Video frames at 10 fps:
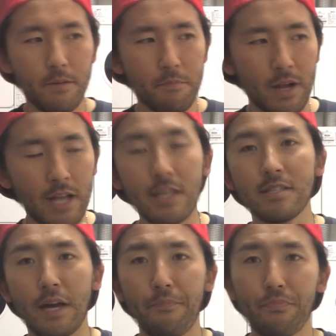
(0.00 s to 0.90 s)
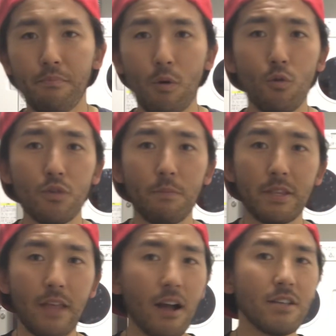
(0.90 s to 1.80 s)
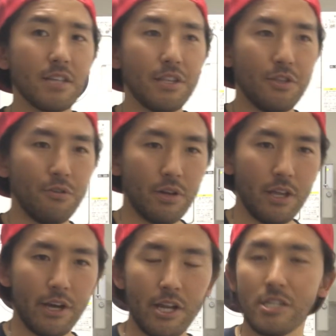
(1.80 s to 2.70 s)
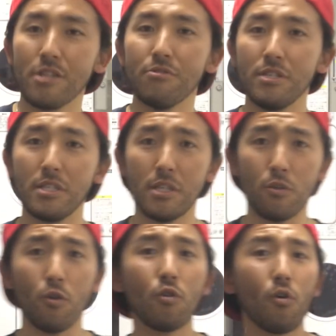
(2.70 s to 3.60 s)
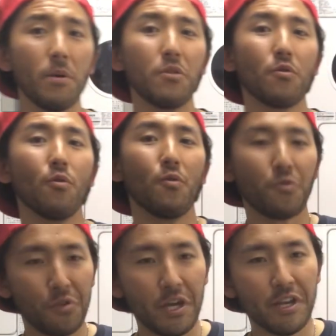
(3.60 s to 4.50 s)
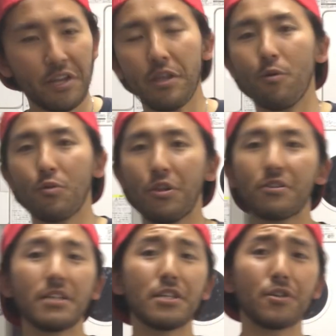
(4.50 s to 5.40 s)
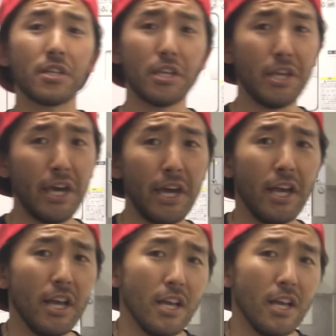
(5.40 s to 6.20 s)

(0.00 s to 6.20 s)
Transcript: う、まあ、カさん、まあ、本当の名前、タカさんっていう方がいらっしゃるんですけど、よくコメントを本当にありがたいことにくださる方で、